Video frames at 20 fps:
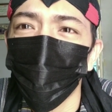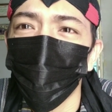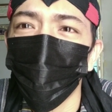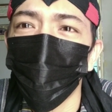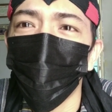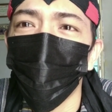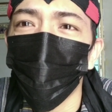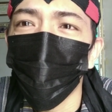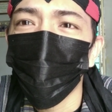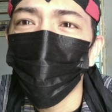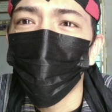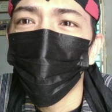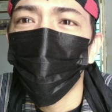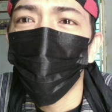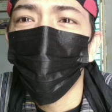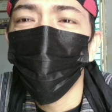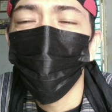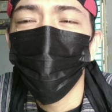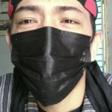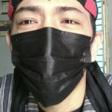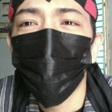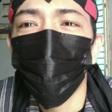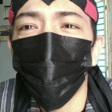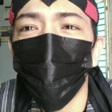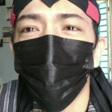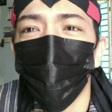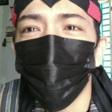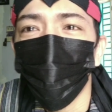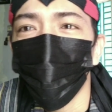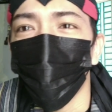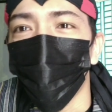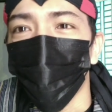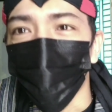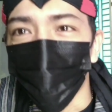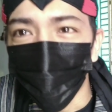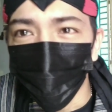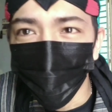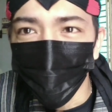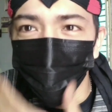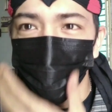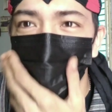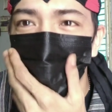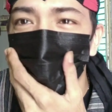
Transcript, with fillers: luar Pulau Jawa Barat,